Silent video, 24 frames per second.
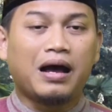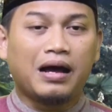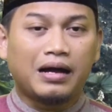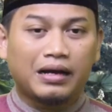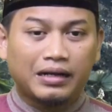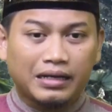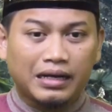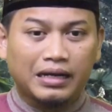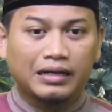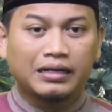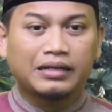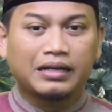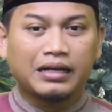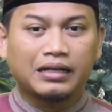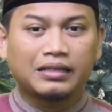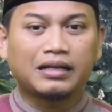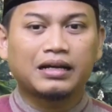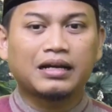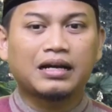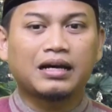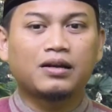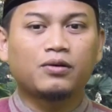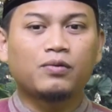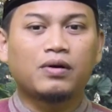Bahkan
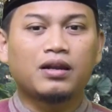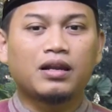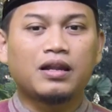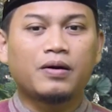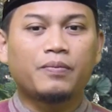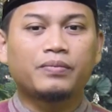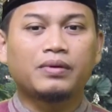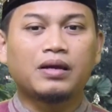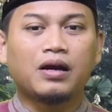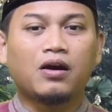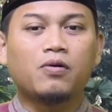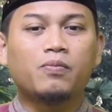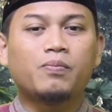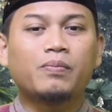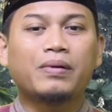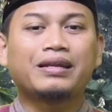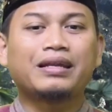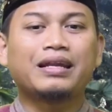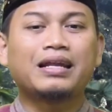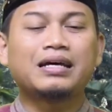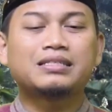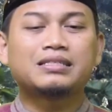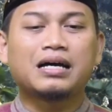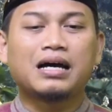dikatakan walam ya
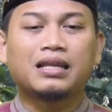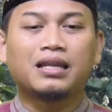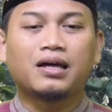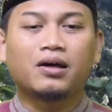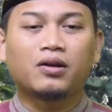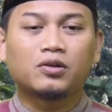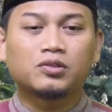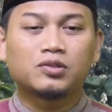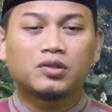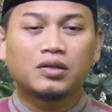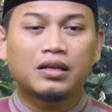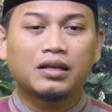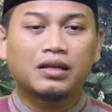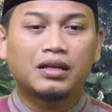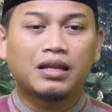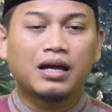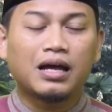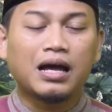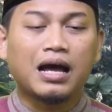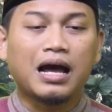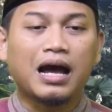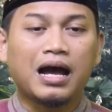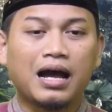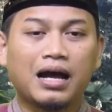nasa ala
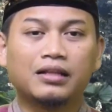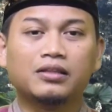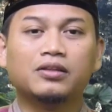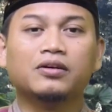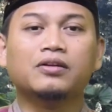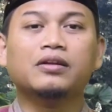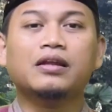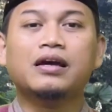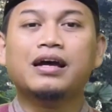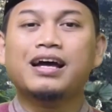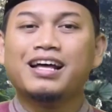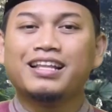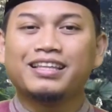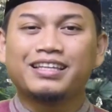Rasulillah ahadun.